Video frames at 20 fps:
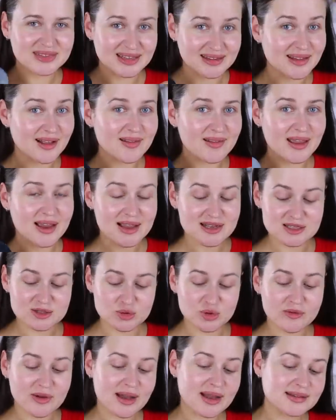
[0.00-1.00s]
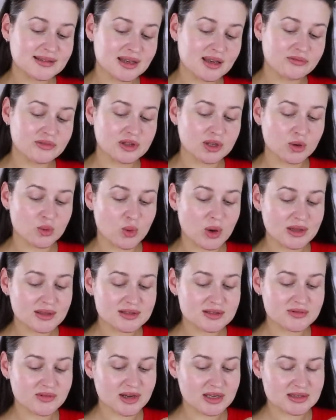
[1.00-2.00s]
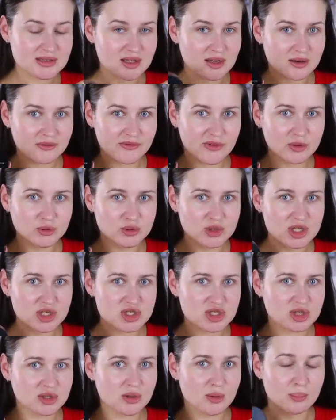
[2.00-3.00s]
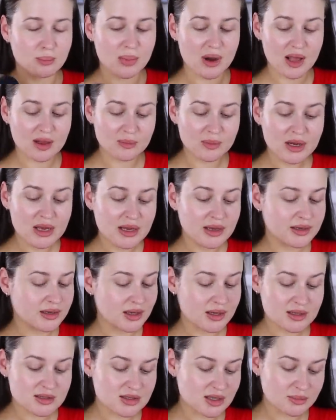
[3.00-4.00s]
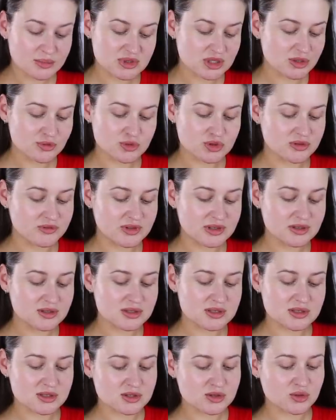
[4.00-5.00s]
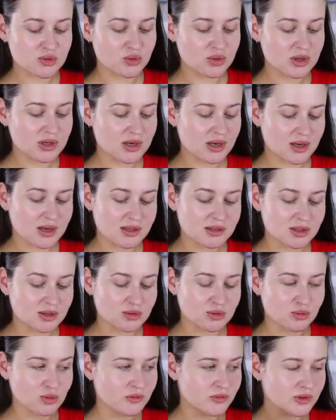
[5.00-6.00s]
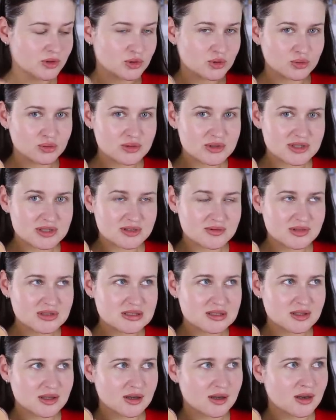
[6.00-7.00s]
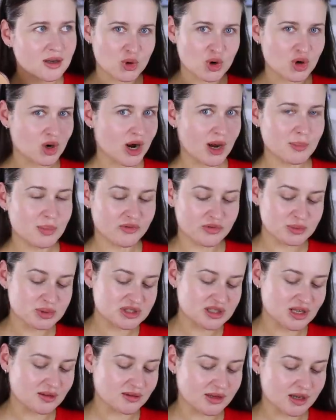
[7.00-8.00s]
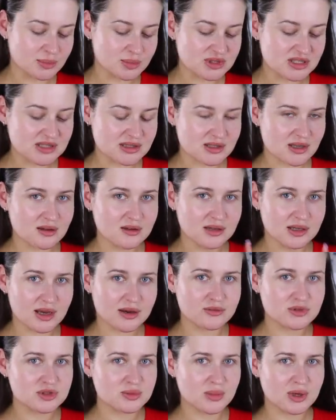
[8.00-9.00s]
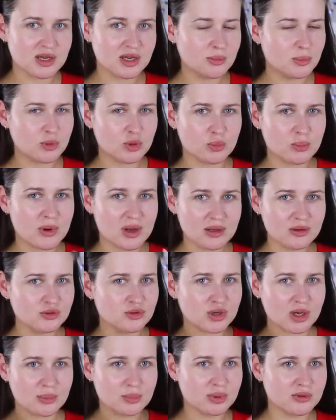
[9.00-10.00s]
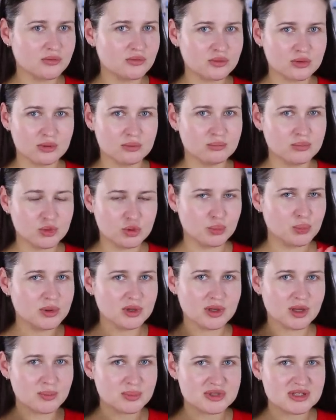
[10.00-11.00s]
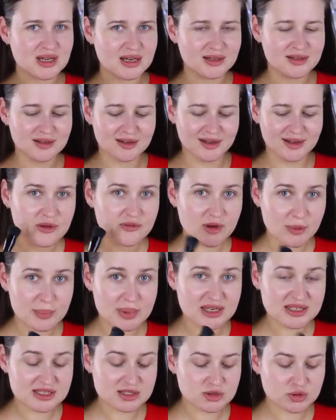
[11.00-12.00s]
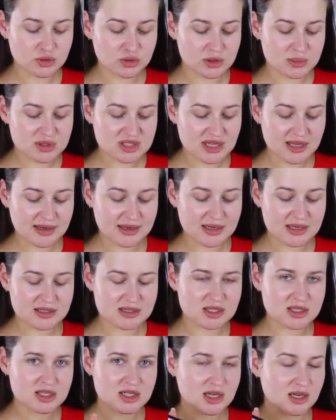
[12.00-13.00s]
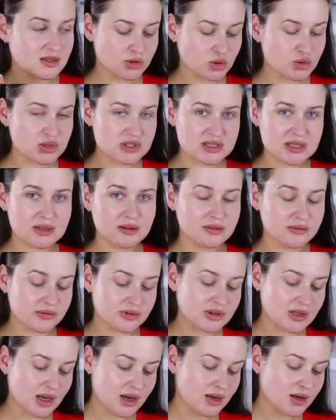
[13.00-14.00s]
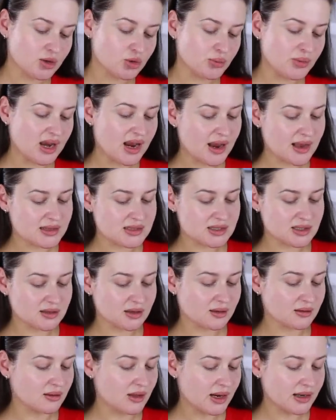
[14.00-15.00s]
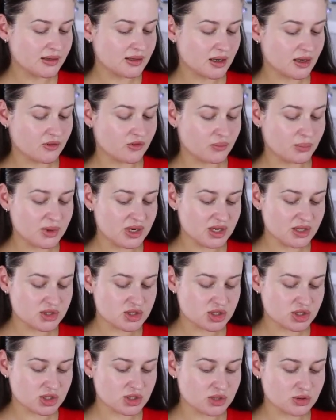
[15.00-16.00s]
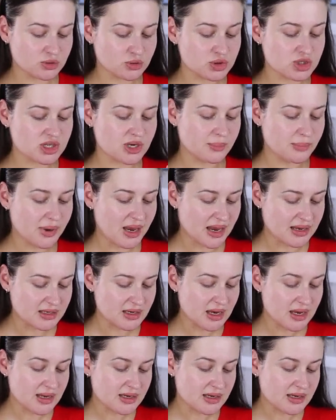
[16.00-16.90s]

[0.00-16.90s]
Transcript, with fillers: Тональная основа от Кевина Куан называется Foundation Balm. Я на самом деле удивилась, насколько этот новый тон действительно хайповым стал, я бы сказала. Я его сама не покупала, но я бы его купила обязательно. В комплекте с тоном шла кисточка. Тон сделан в Италии, у меня оттенок Light FB 4.5.